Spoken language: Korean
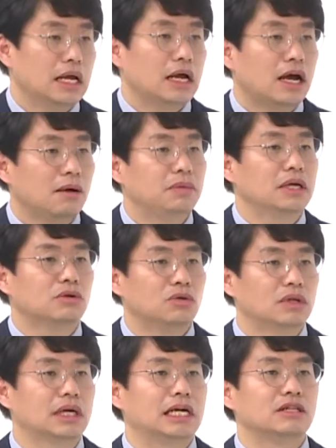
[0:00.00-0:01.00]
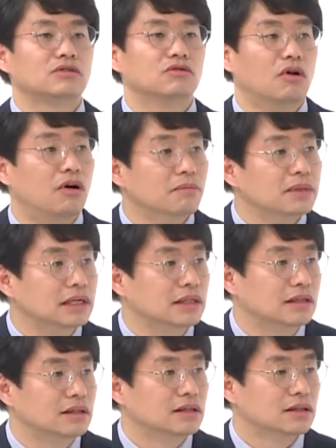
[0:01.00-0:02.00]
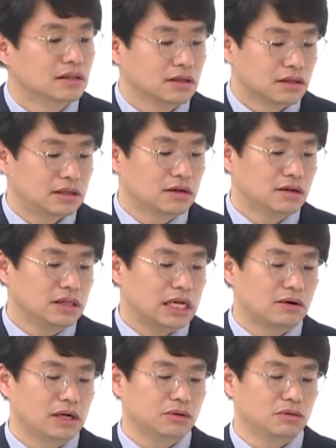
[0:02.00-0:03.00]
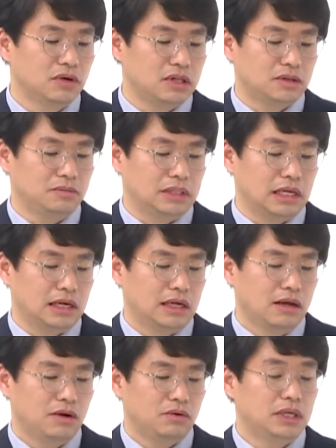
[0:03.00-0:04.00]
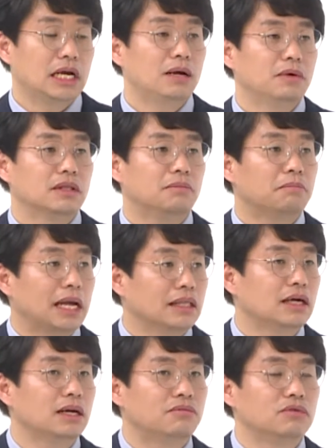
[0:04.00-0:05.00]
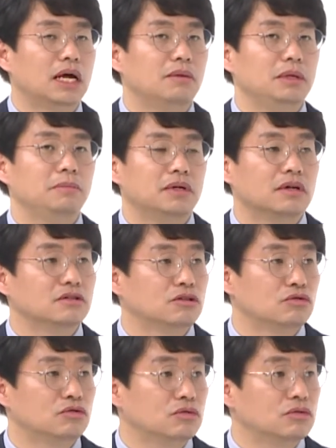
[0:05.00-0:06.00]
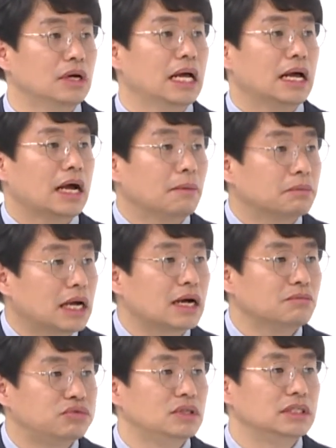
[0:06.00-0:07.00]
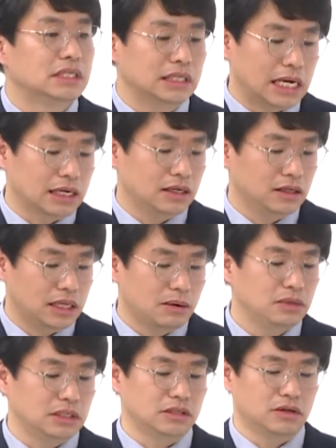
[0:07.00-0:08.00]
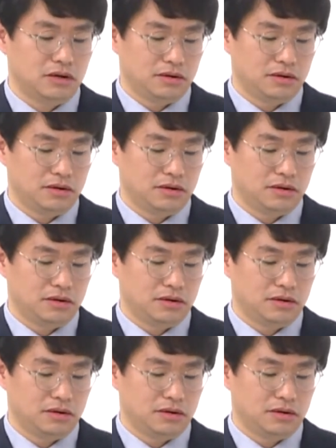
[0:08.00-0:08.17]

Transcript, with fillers: 합의에 도달할 수 없는 음. 그런 상황에 놓여 있습니다. 왜냐하면 판단의 부담이 필연적으로 합당한 불이치를 낳기 때문이죠.